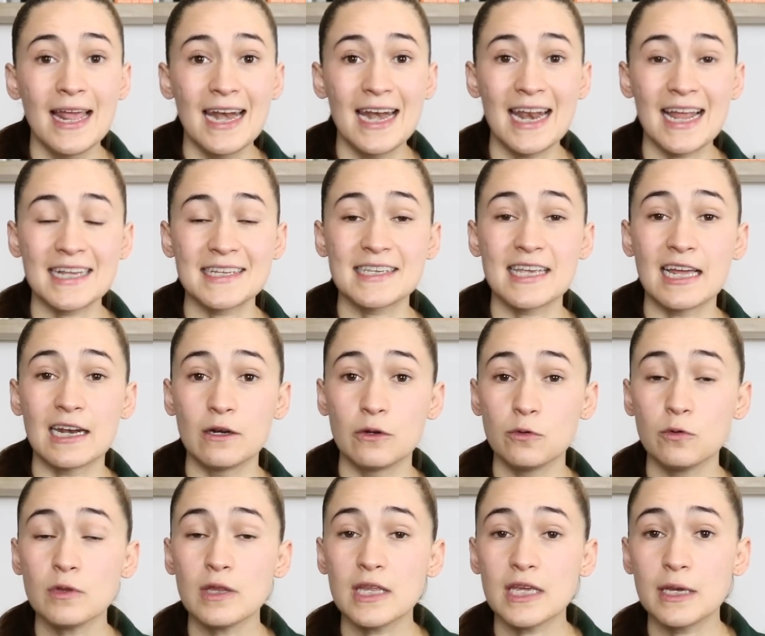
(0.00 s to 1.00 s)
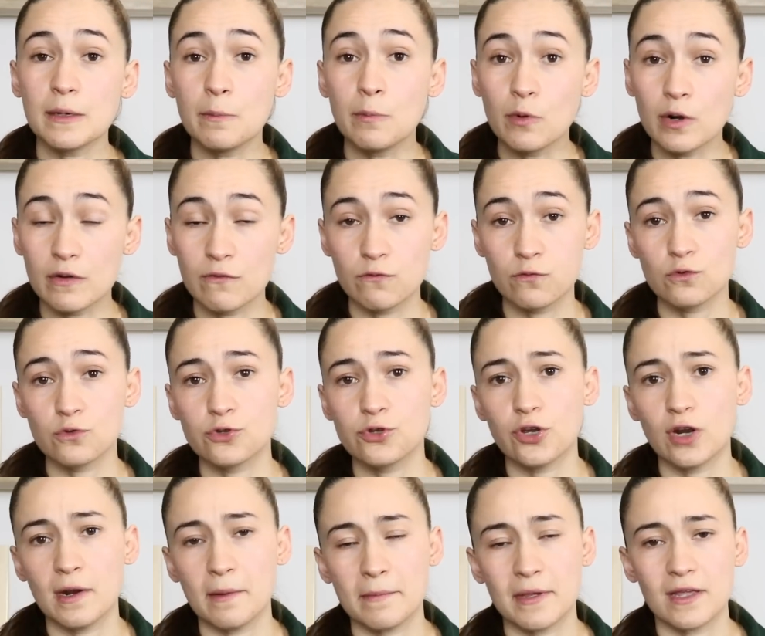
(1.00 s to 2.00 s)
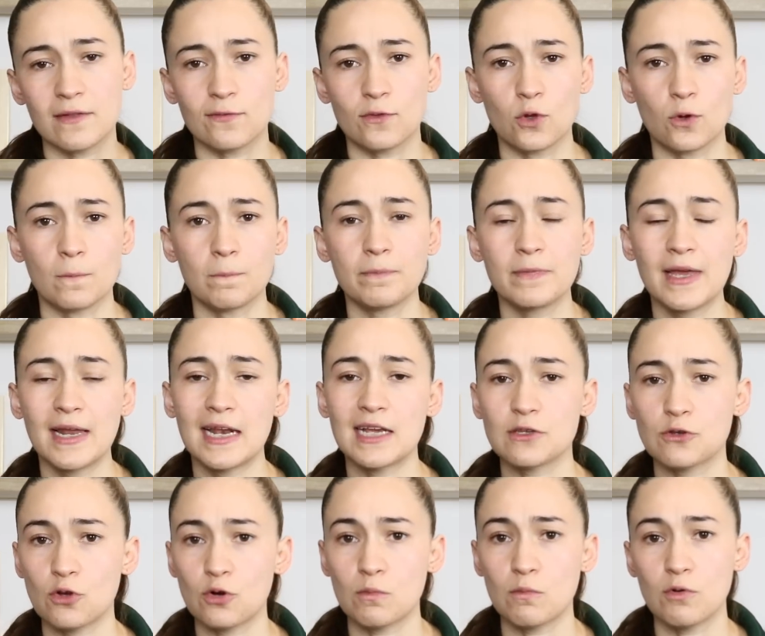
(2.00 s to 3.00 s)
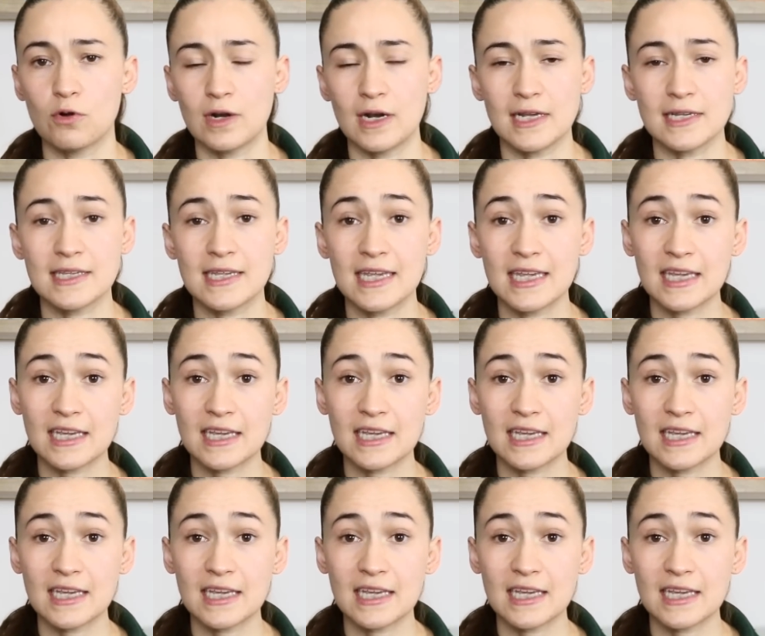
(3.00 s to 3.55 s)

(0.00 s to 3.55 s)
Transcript: la salud y buen funcionamiento de las hormonas